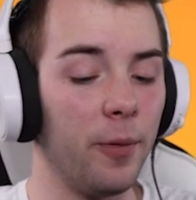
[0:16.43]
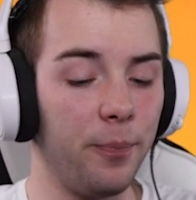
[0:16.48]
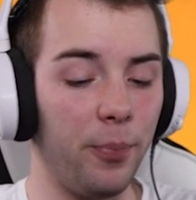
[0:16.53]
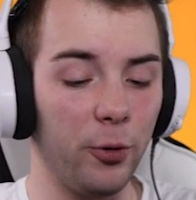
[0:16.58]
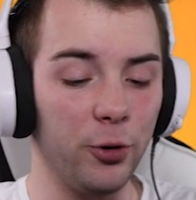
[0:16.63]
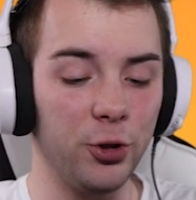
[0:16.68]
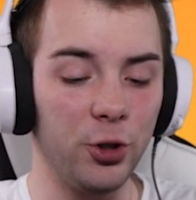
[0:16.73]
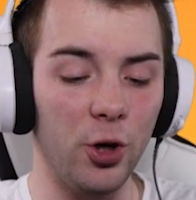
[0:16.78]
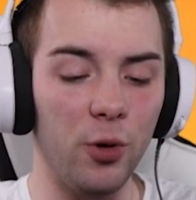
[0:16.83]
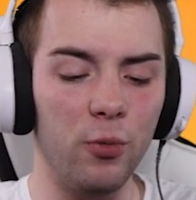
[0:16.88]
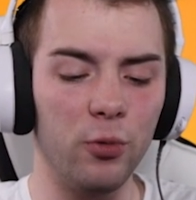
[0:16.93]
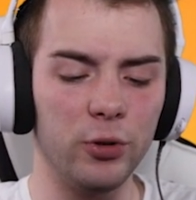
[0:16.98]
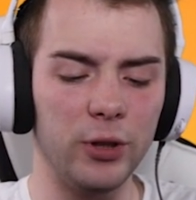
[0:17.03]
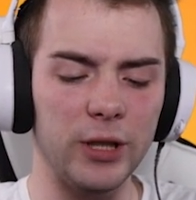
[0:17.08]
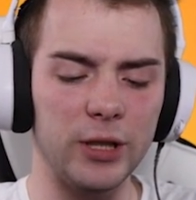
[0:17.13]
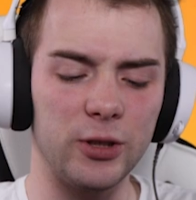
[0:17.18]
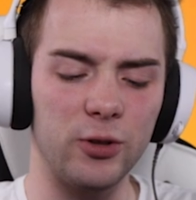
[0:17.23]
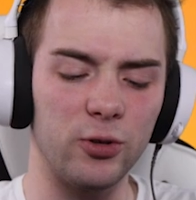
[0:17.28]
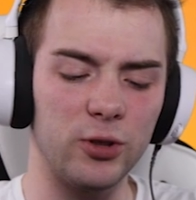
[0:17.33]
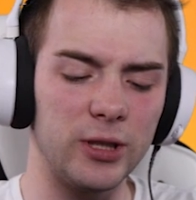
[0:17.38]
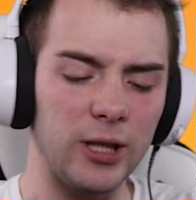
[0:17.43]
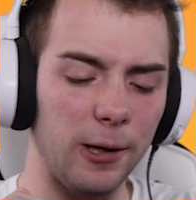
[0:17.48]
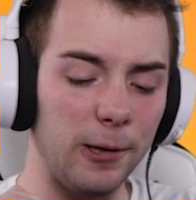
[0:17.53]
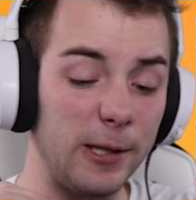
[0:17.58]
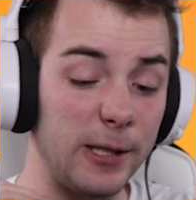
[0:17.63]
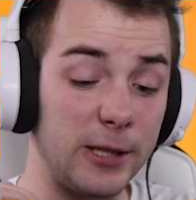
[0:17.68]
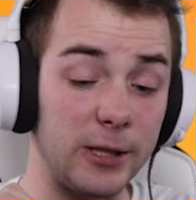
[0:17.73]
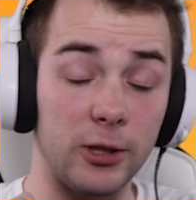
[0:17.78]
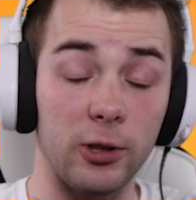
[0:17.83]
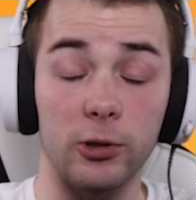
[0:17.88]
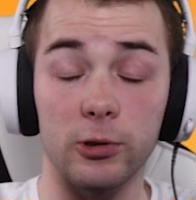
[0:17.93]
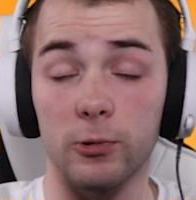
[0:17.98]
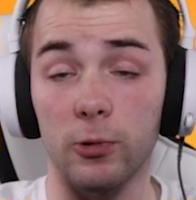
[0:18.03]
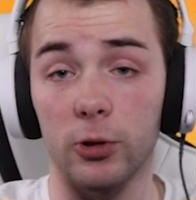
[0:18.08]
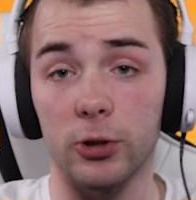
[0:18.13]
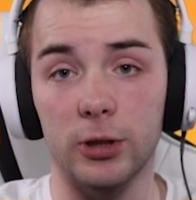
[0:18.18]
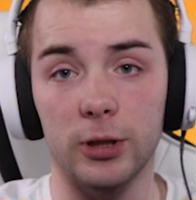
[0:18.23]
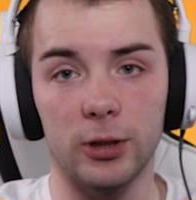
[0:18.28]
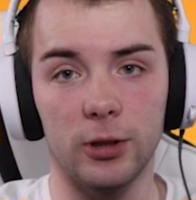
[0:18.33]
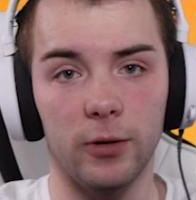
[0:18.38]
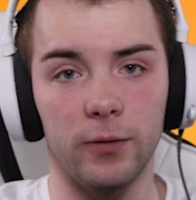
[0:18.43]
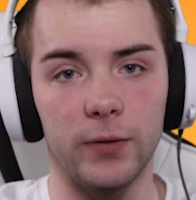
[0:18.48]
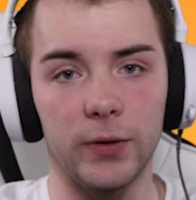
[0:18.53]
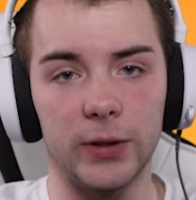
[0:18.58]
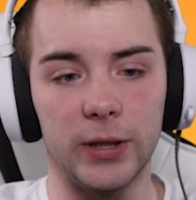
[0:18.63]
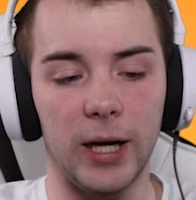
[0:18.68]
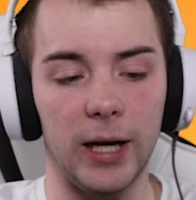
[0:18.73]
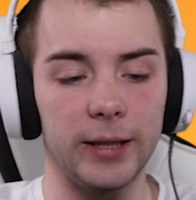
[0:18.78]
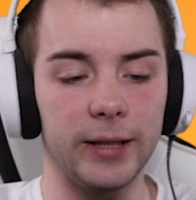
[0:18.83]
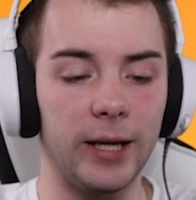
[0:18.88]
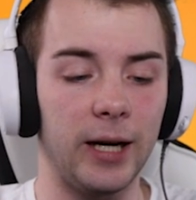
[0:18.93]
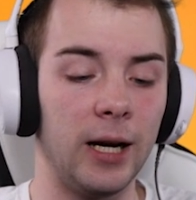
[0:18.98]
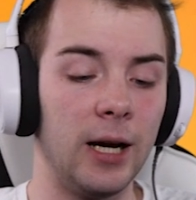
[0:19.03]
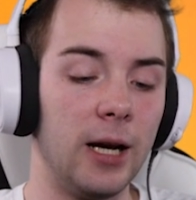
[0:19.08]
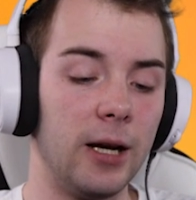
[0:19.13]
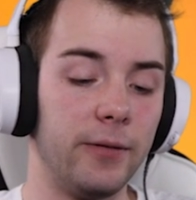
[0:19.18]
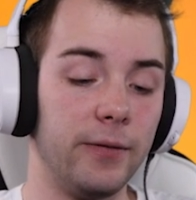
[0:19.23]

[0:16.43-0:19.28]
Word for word: poziomu jest to całe 100 zł do wydania,